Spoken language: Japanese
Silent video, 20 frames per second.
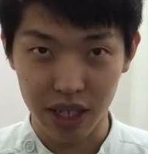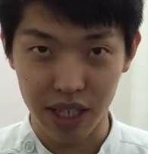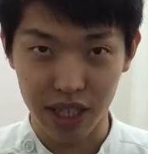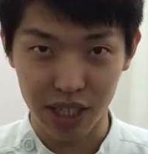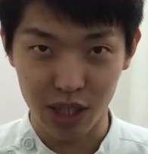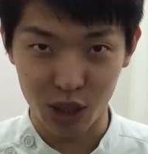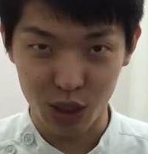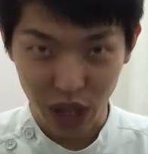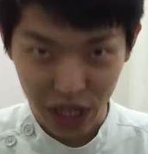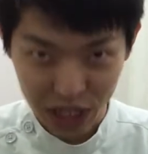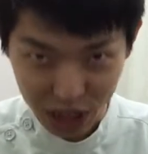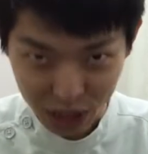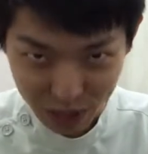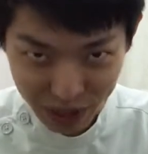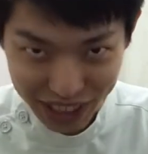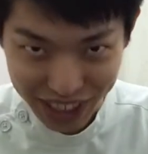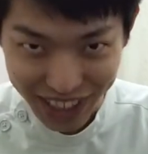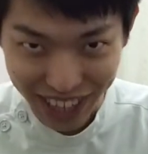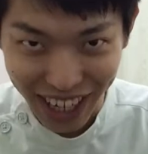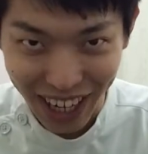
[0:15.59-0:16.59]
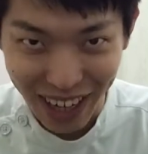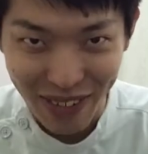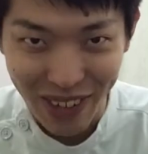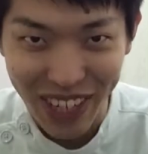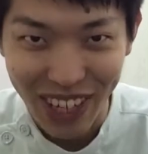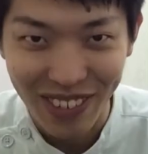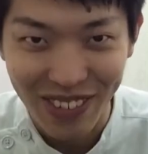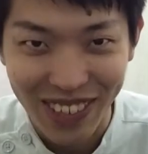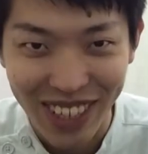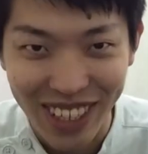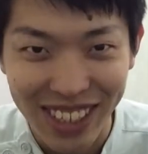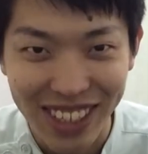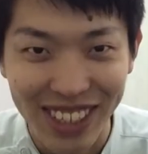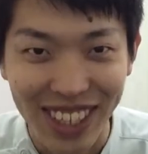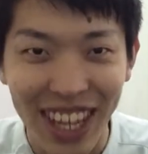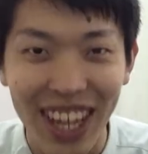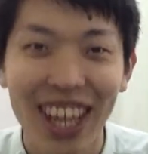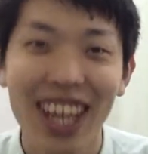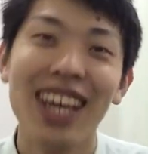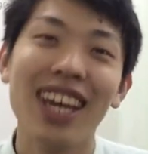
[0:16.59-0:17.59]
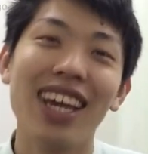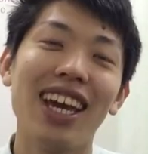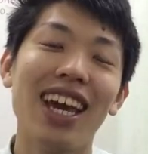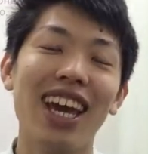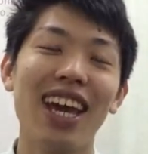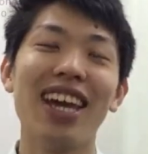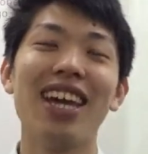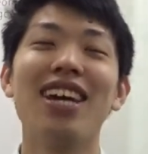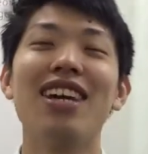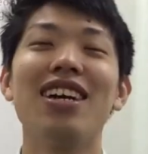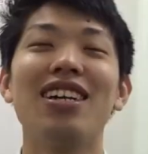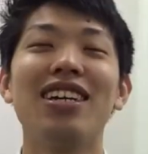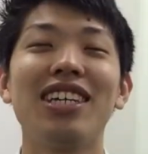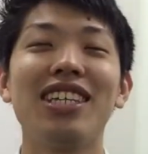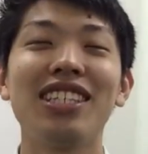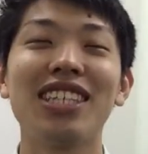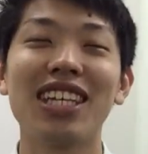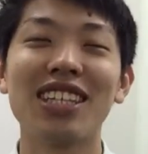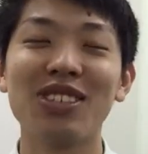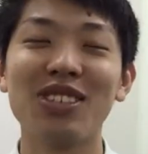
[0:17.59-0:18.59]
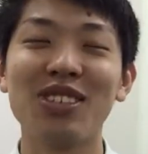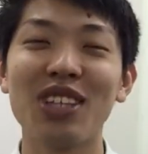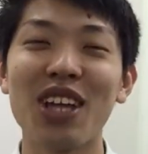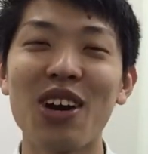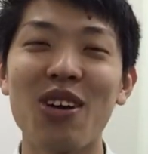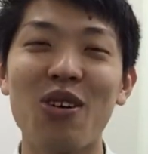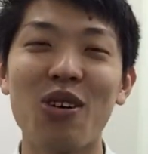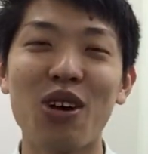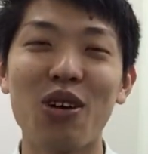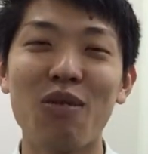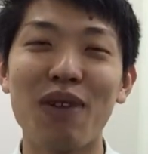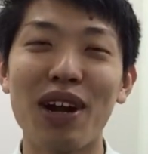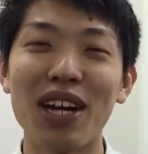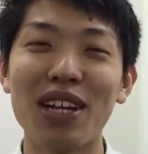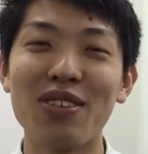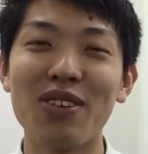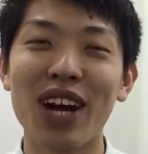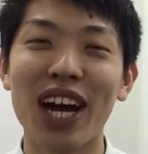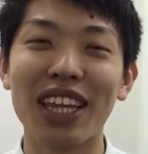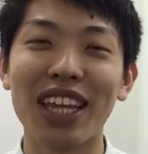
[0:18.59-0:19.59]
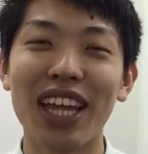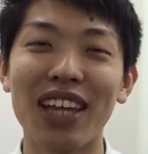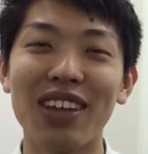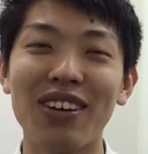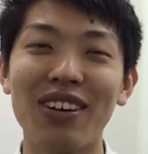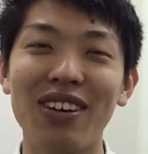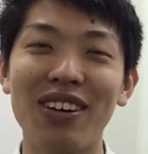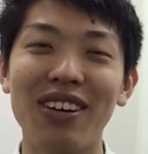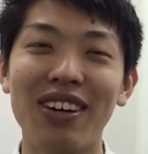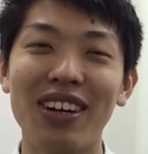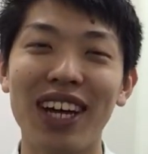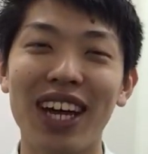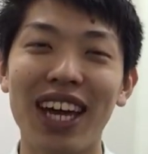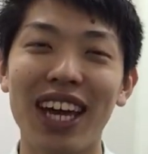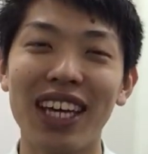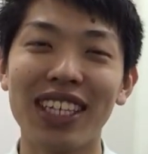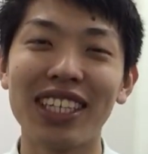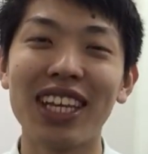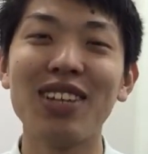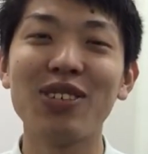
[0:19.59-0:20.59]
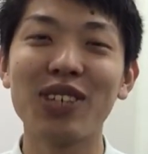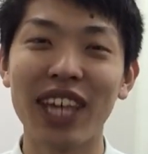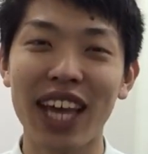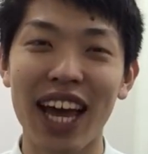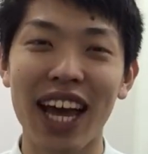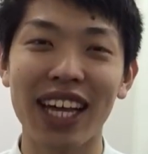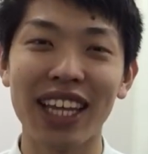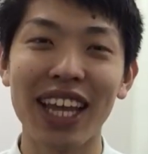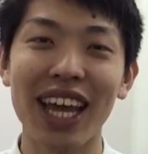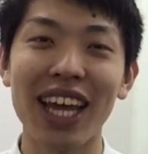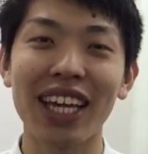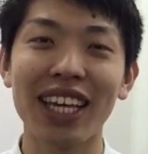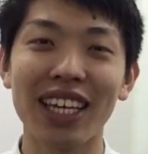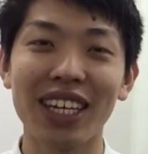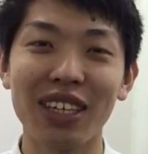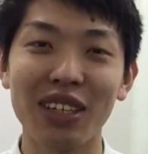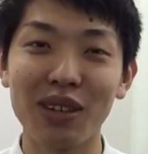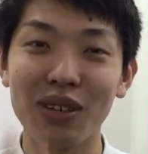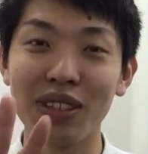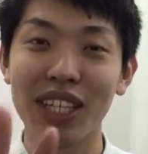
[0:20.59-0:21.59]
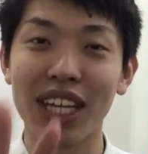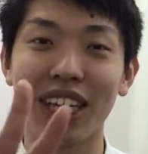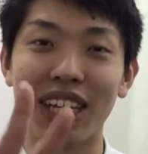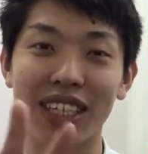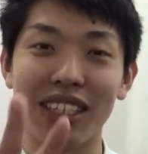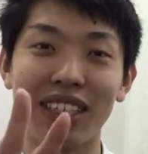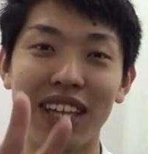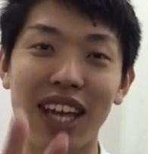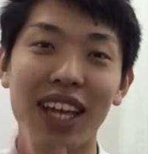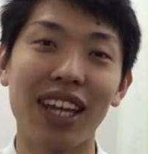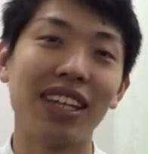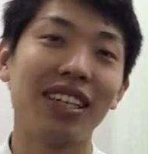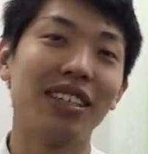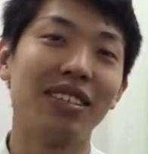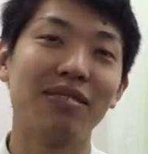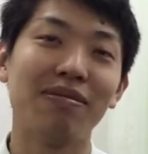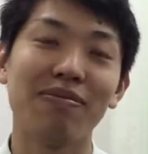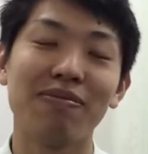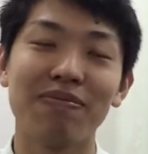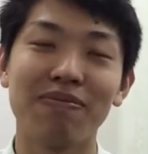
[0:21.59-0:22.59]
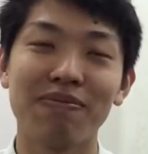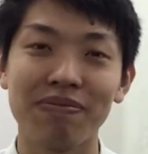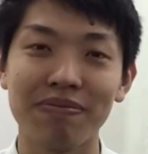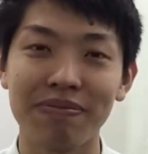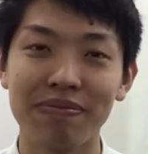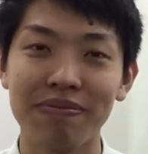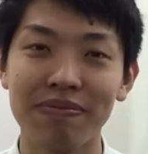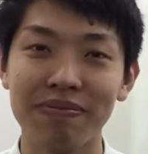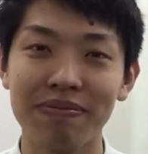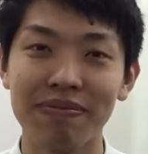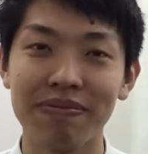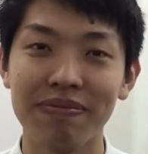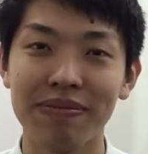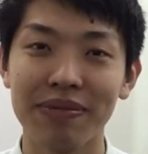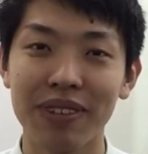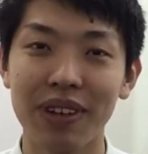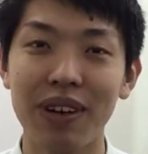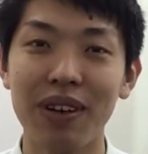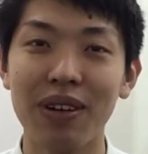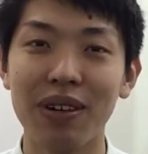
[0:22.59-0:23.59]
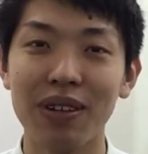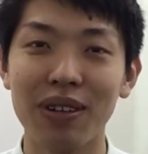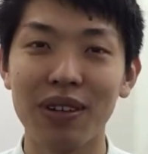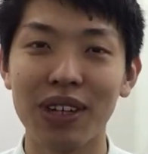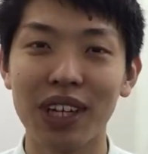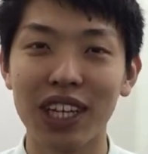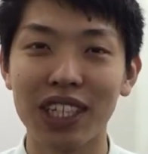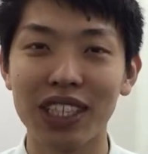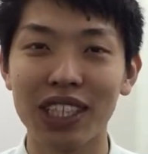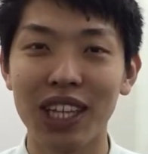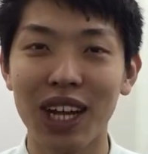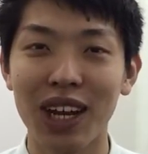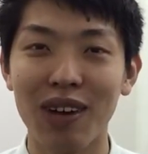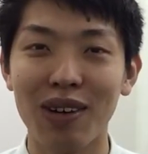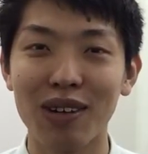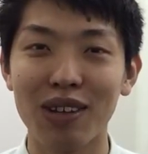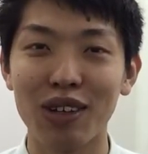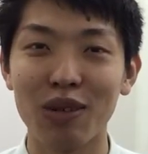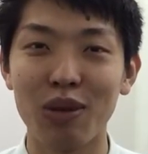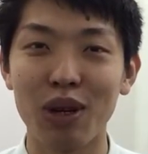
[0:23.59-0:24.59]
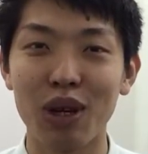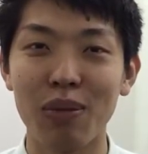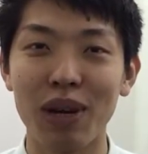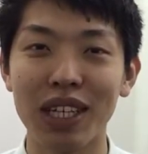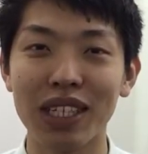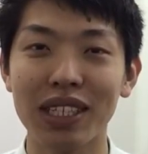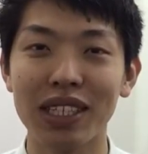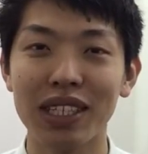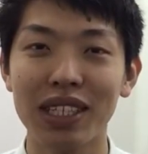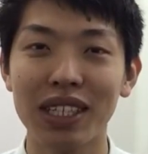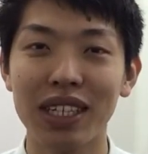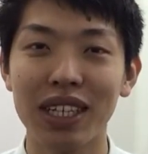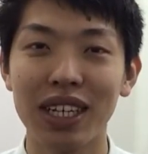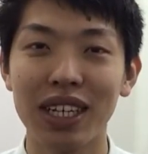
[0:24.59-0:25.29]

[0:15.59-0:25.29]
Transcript: 失礼しましたカミカミですねえ膝痛でお困りの方の、えセルフケア第4弾ですねをお届けしていこうと思います